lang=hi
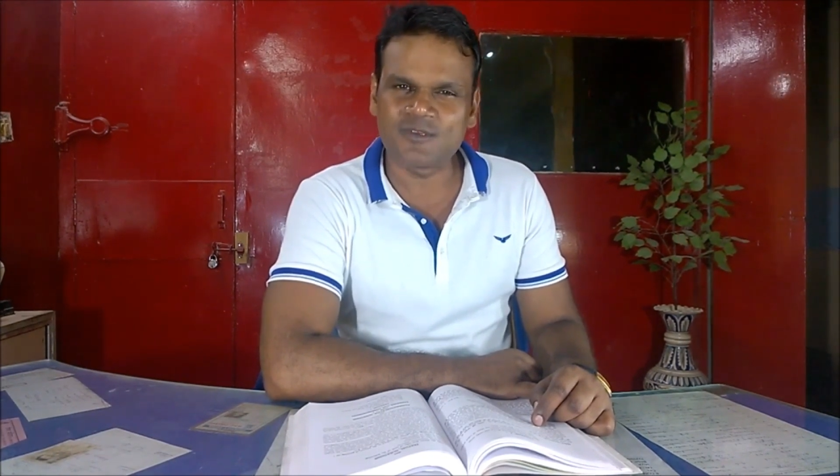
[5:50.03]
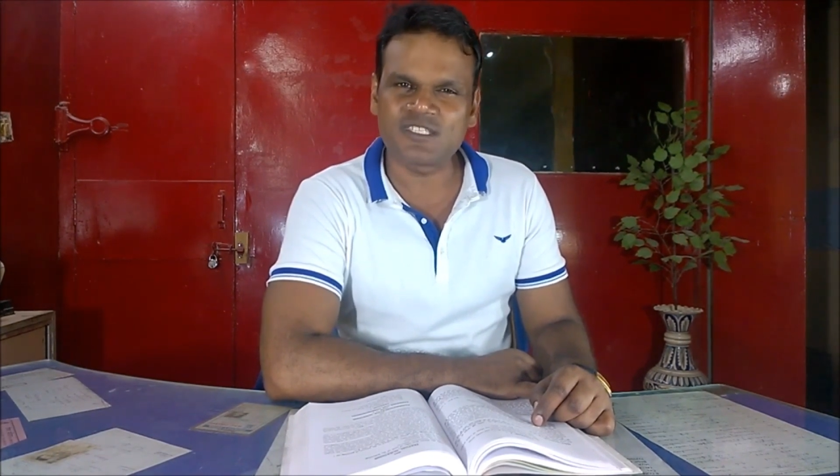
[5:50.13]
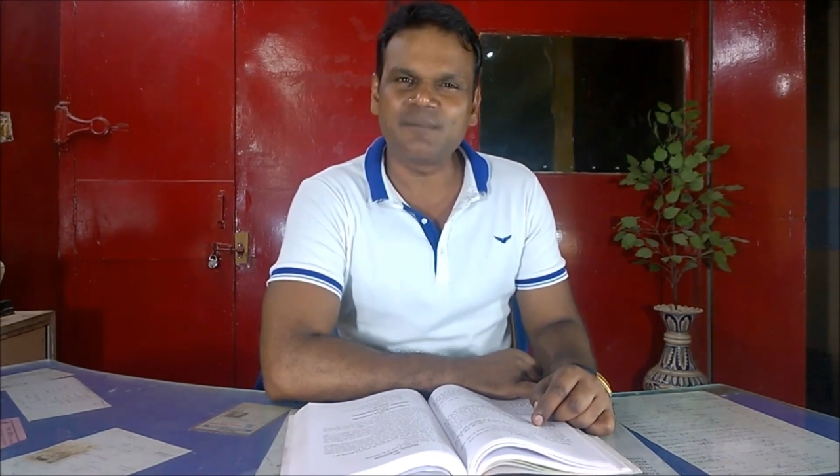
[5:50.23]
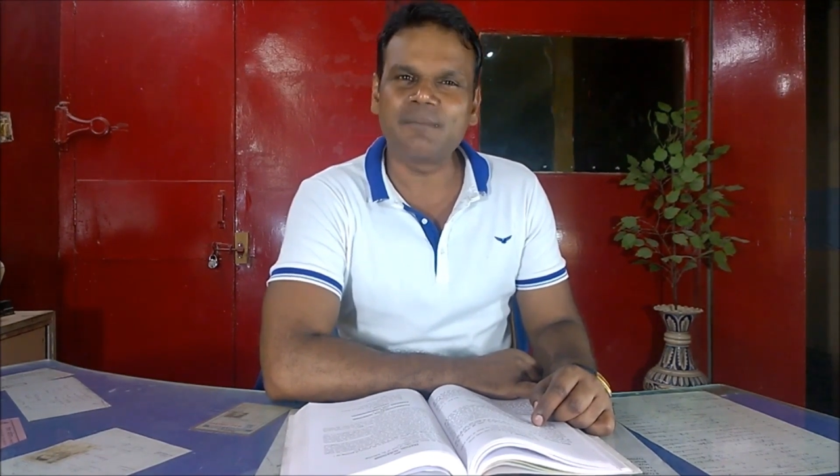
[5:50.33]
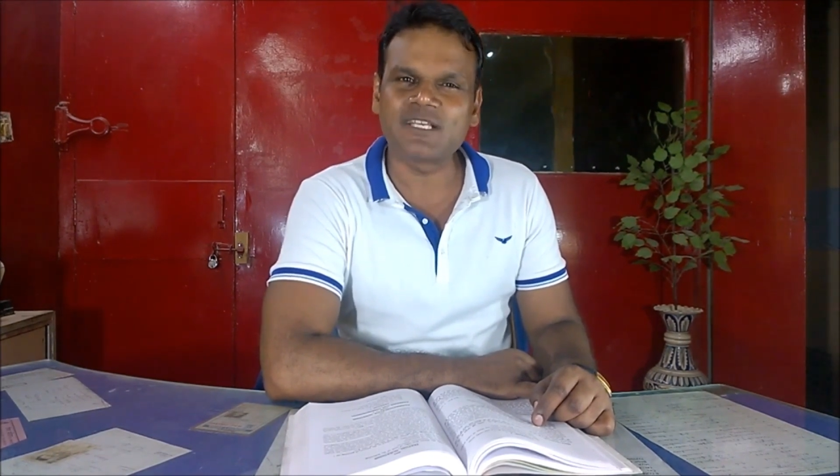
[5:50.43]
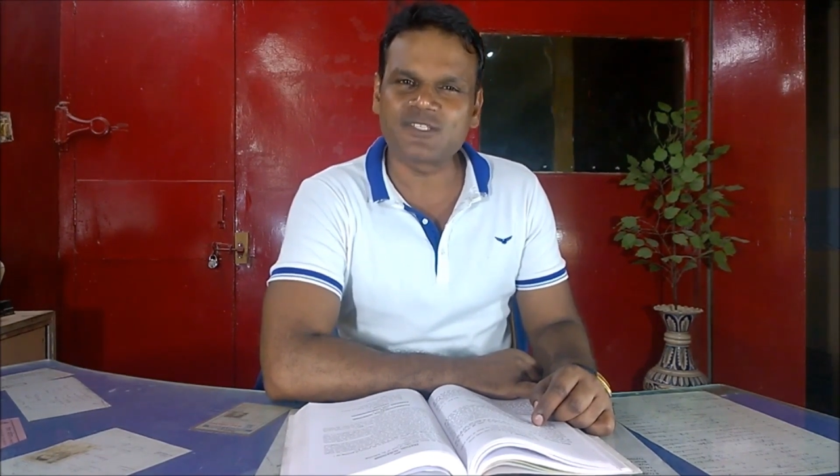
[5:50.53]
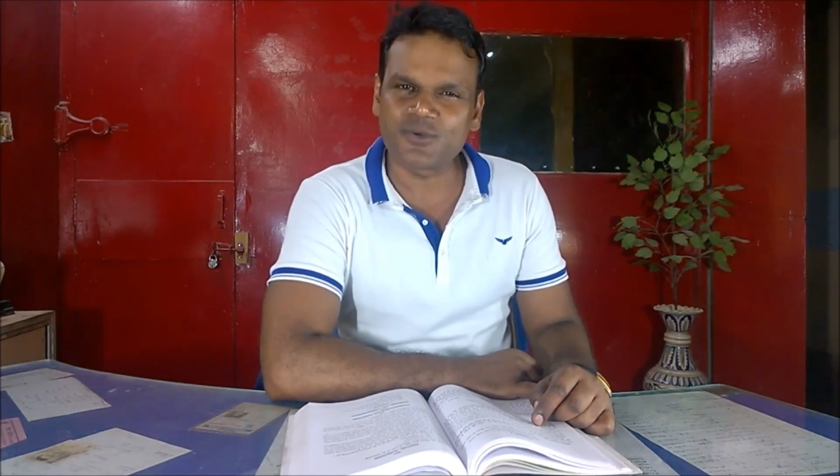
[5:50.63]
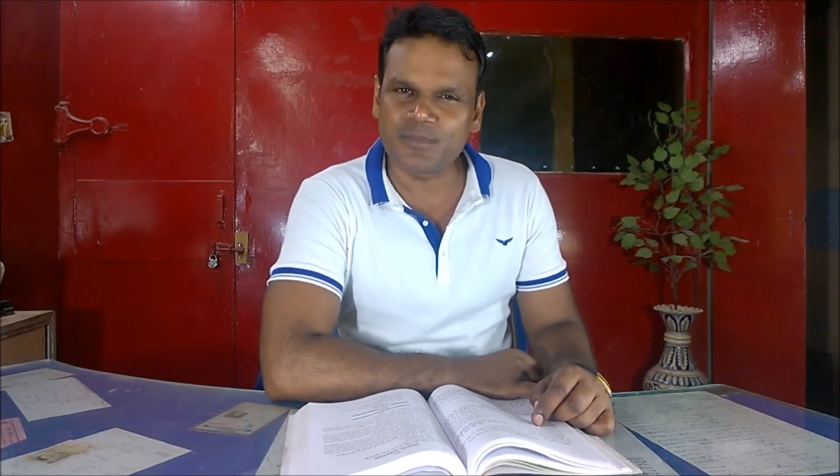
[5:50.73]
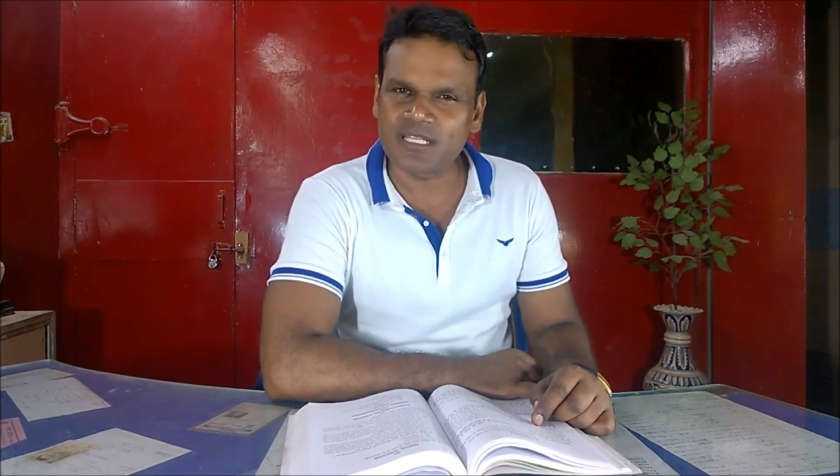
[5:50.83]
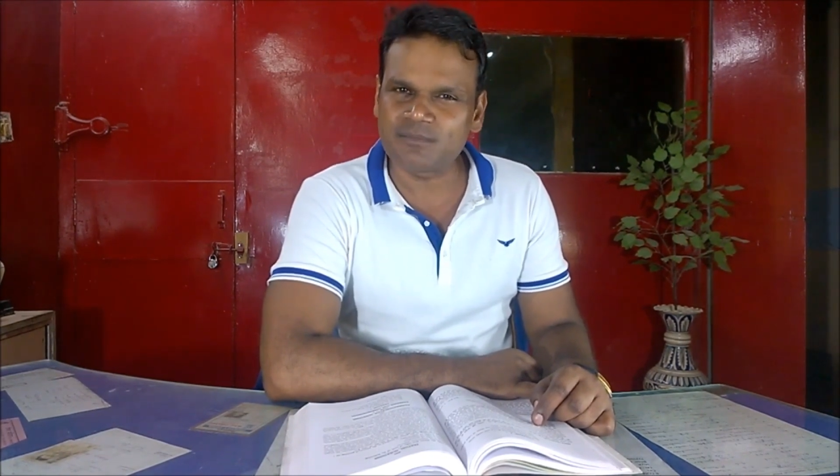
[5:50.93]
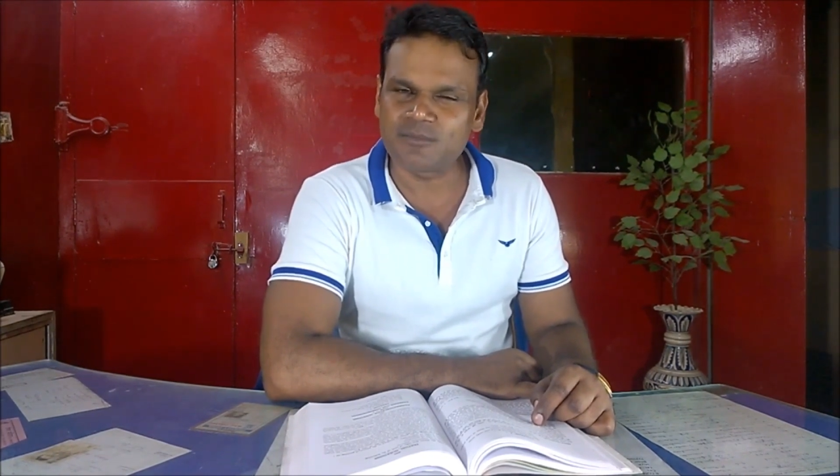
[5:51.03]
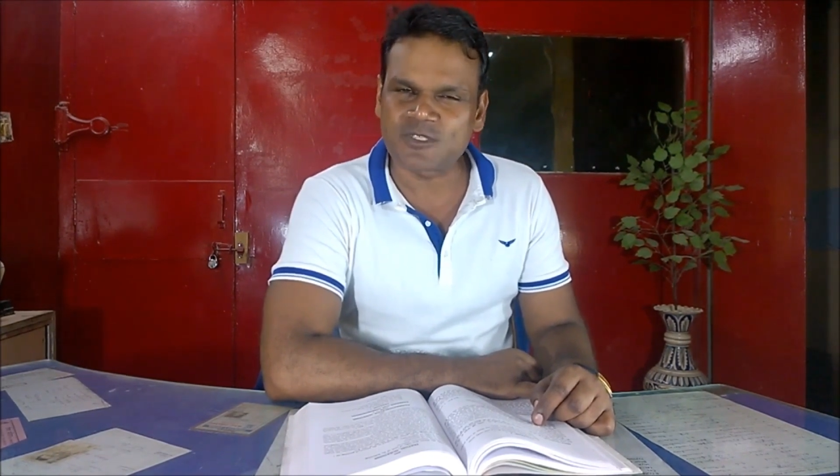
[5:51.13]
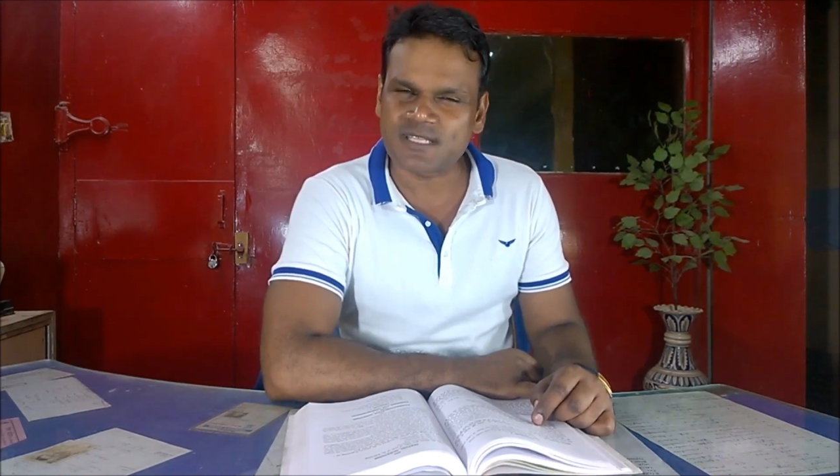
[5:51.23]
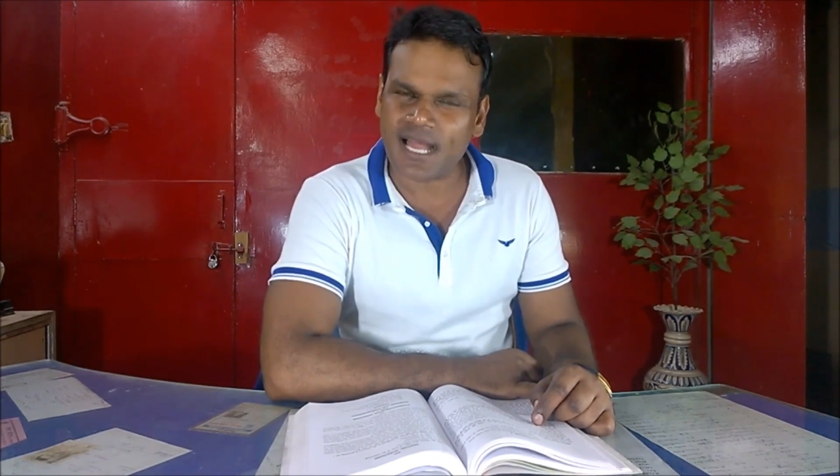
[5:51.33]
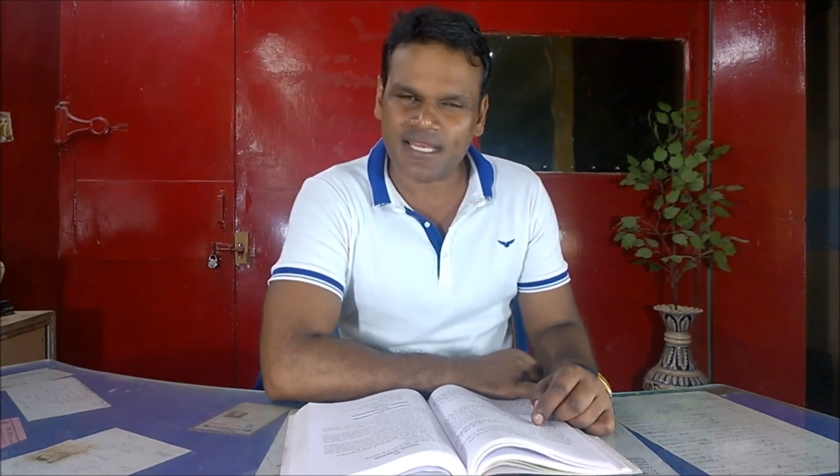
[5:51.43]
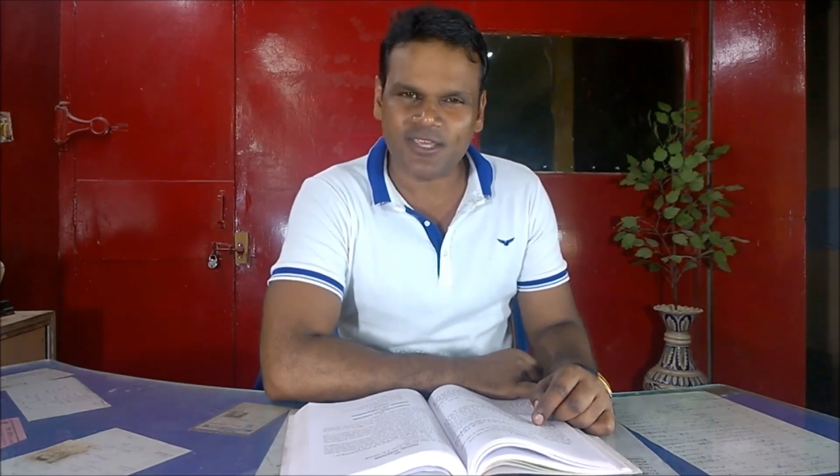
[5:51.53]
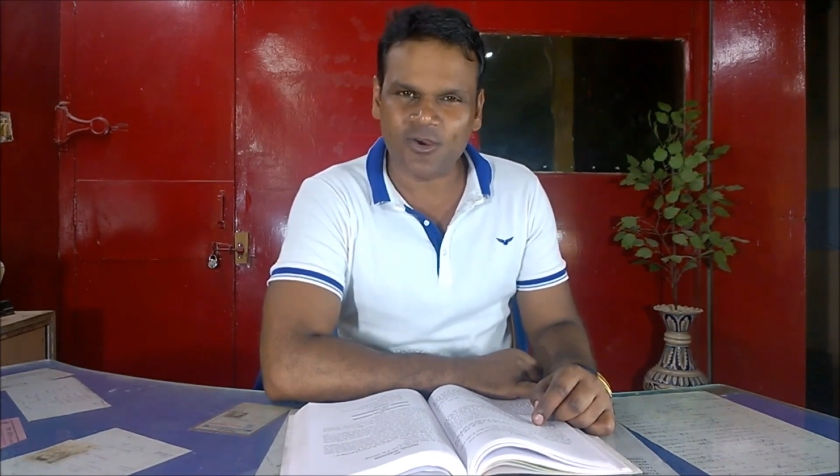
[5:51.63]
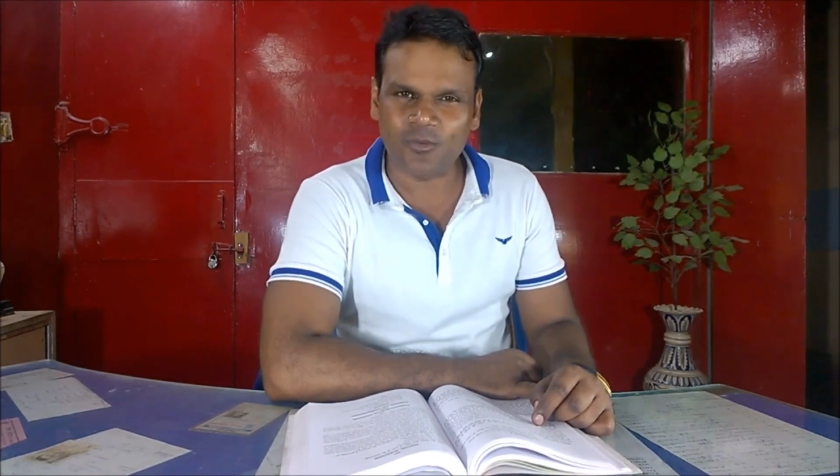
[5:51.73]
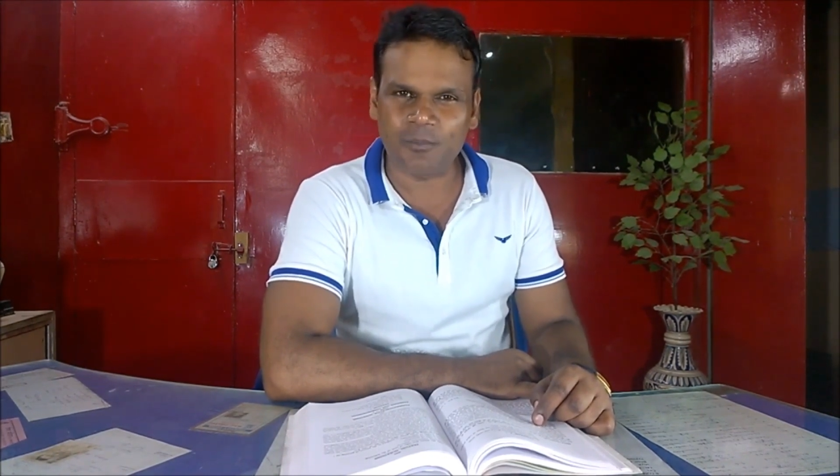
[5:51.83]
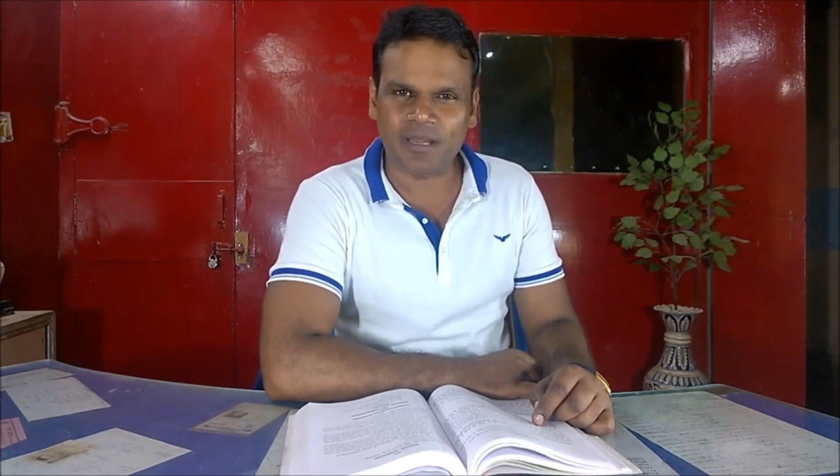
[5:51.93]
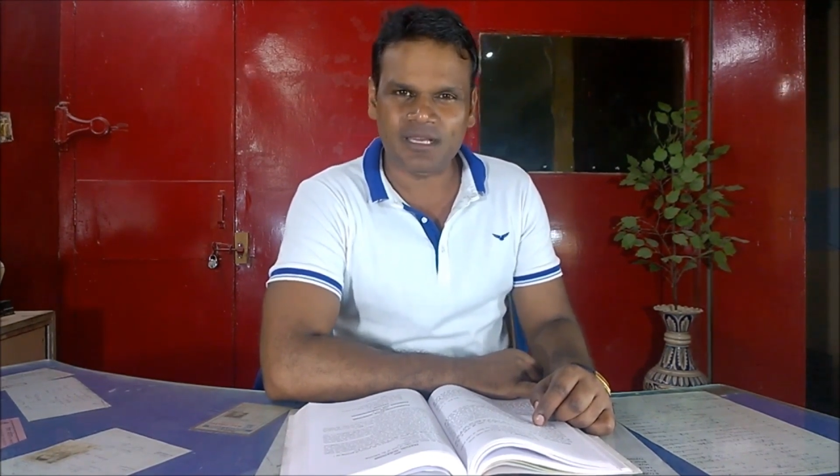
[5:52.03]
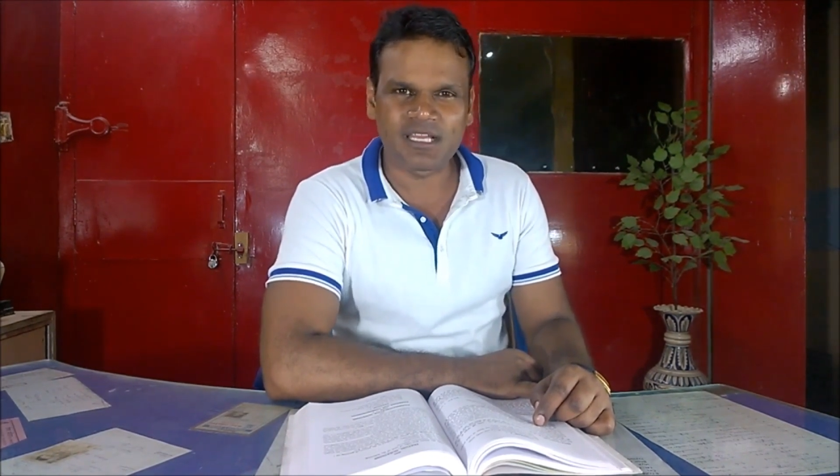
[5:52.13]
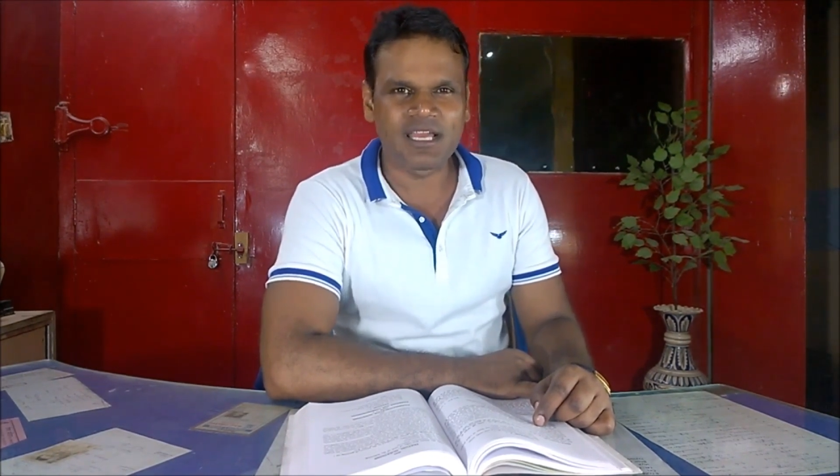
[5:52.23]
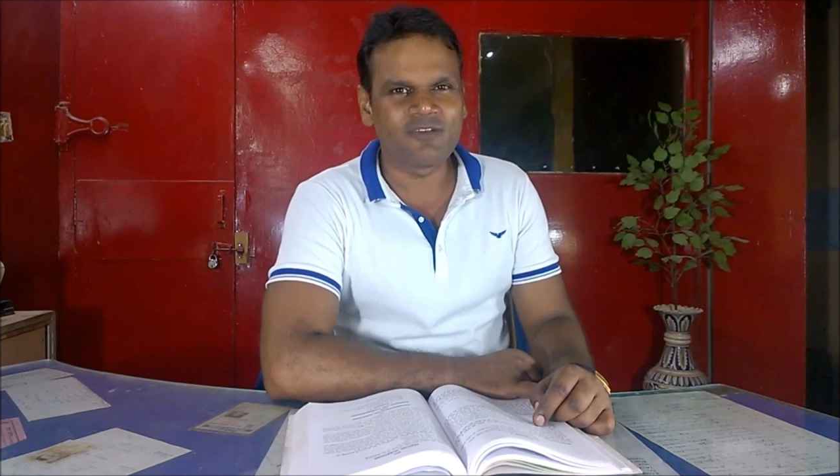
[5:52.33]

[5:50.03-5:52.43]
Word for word: उसकी मासूमियत मुस्कान के ऊपर